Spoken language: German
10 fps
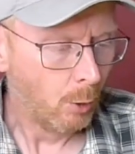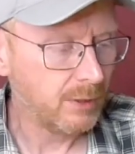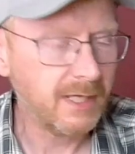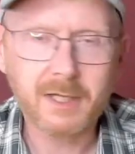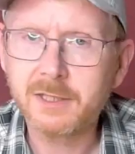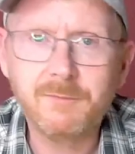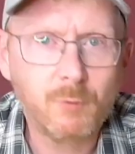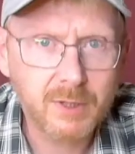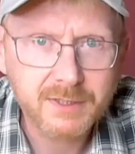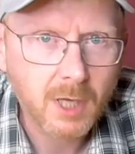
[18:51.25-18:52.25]
Und je nachdem,
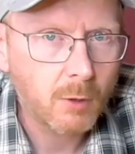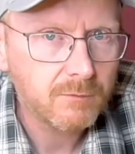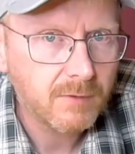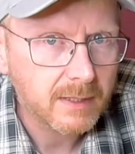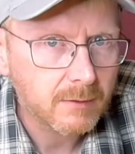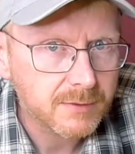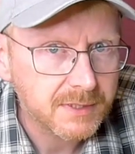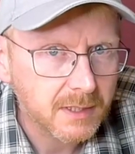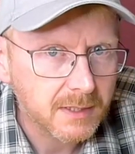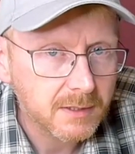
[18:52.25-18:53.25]
wo ihr es kauft, werden auch
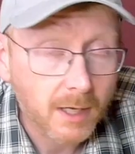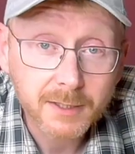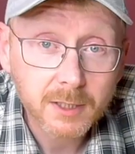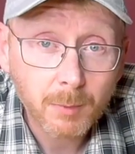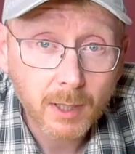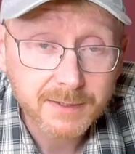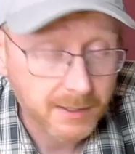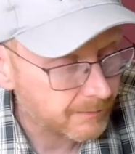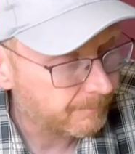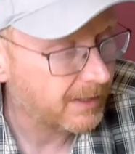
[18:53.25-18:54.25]
sicherlich keine dabei sein.